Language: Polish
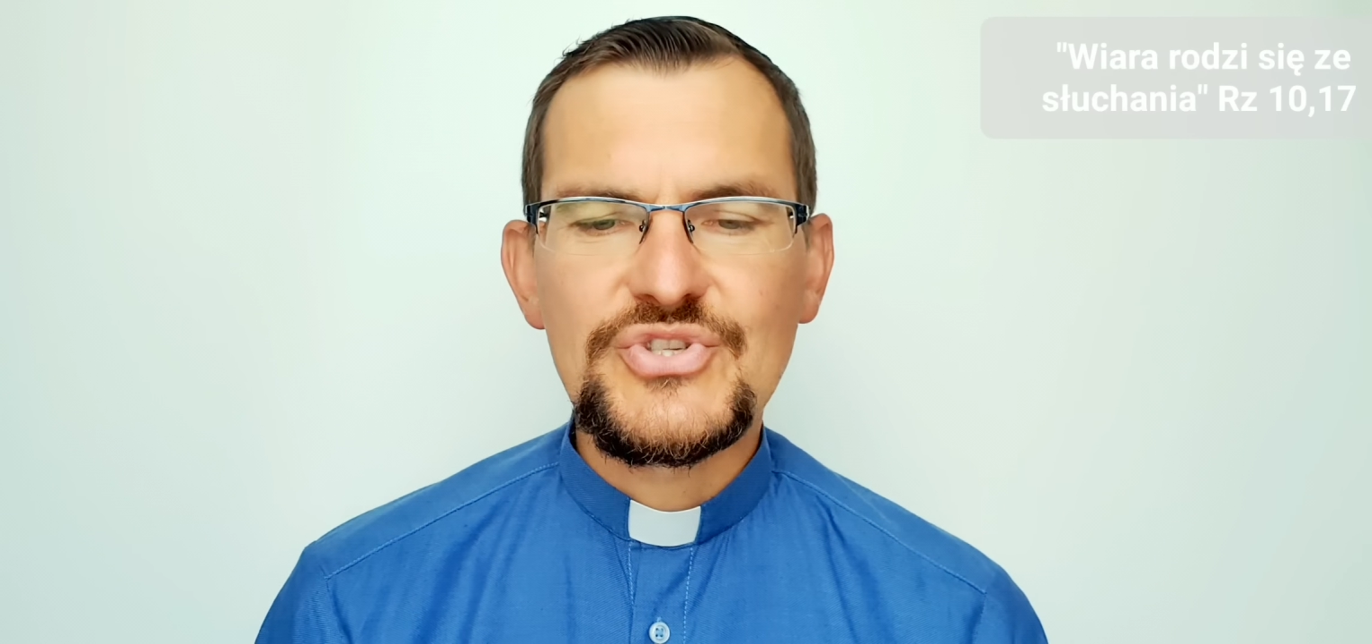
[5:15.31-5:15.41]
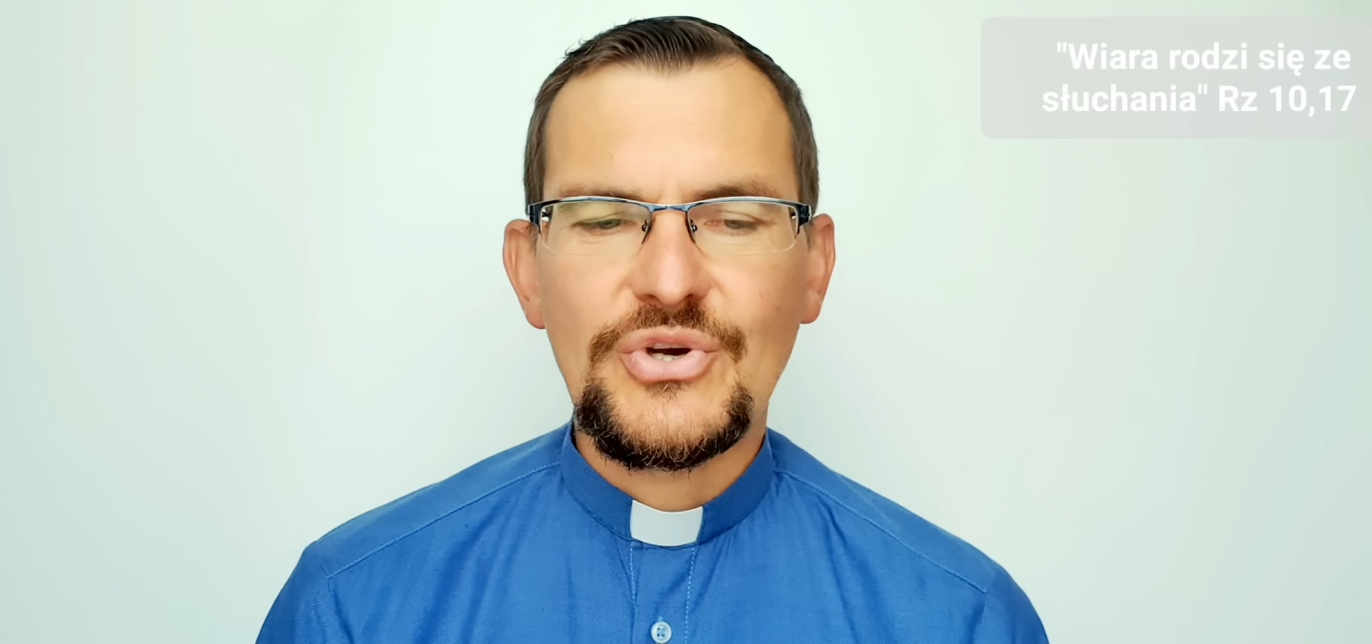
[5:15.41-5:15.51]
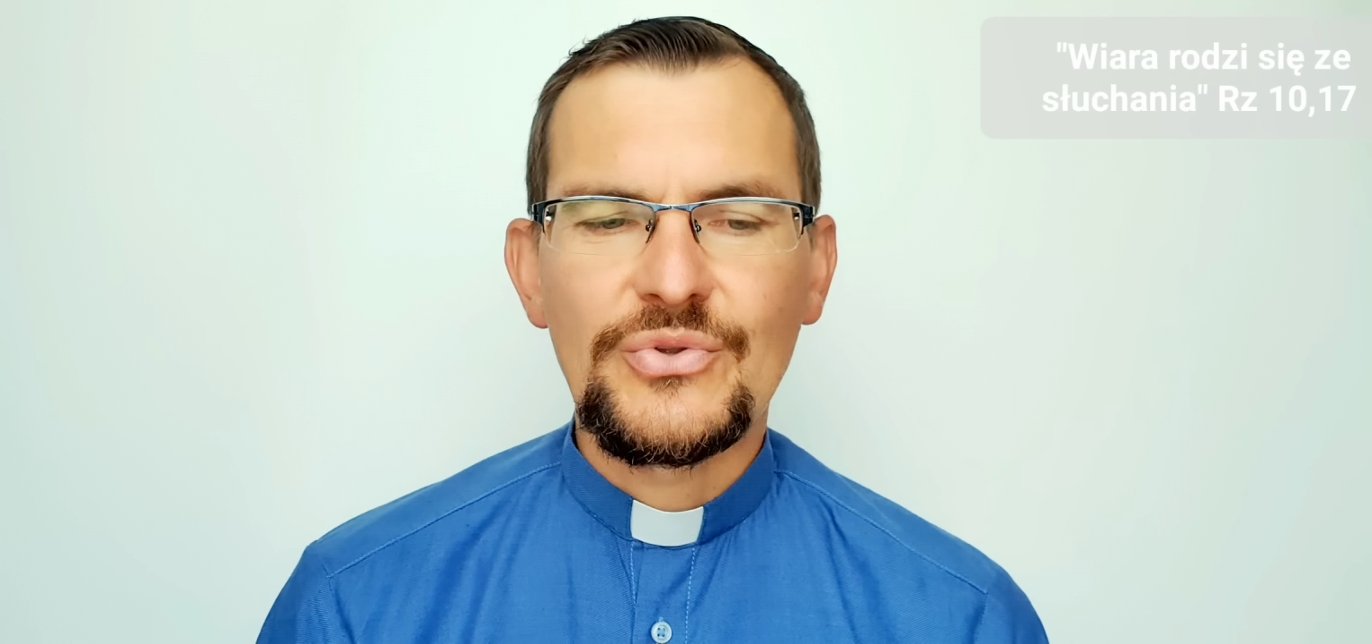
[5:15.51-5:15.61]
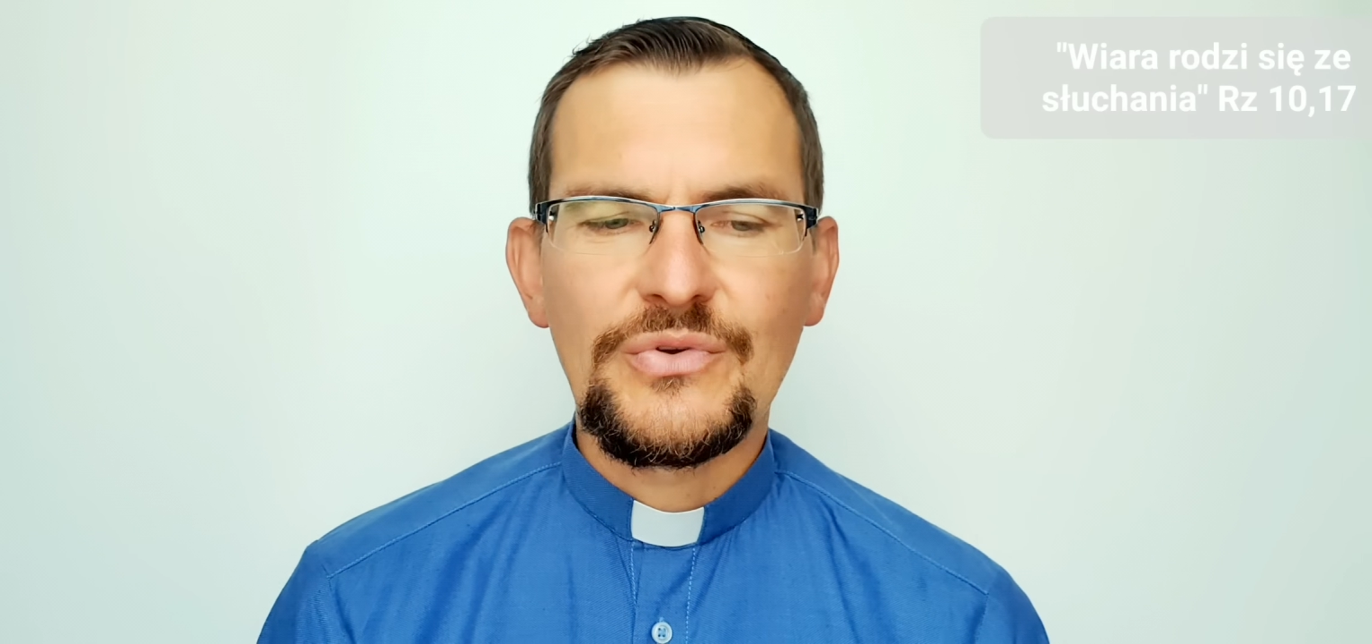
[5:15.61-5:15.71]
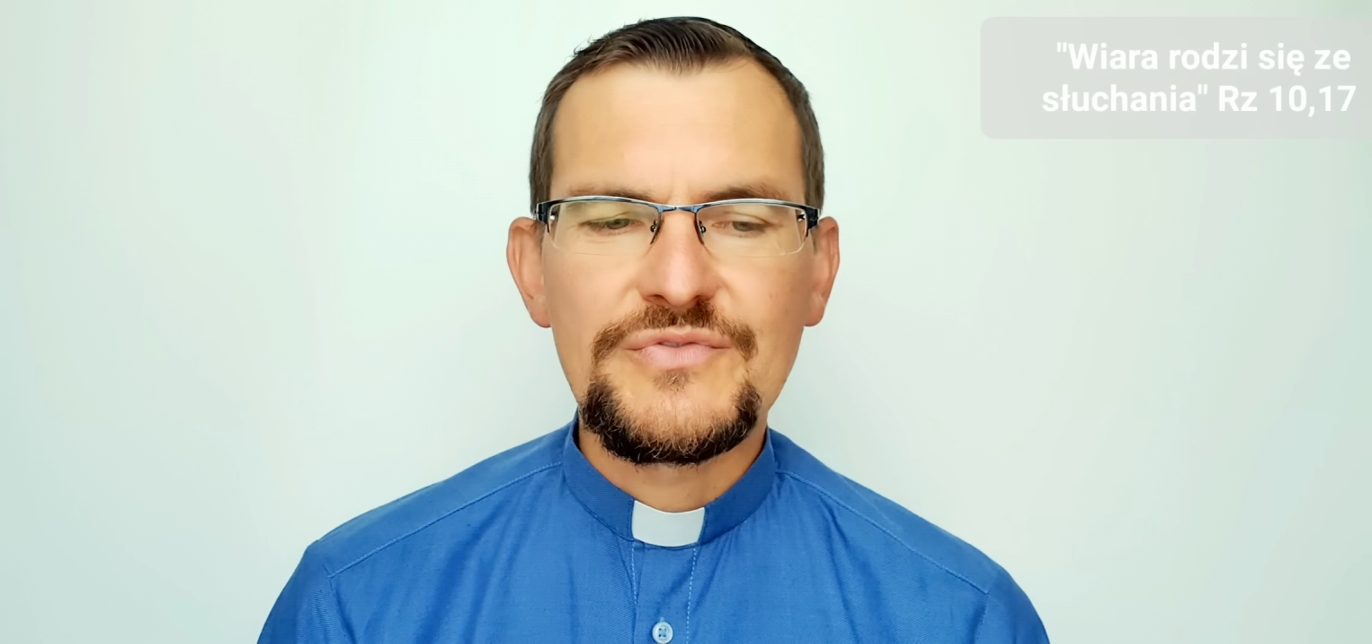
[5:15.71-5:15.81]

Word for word: się ono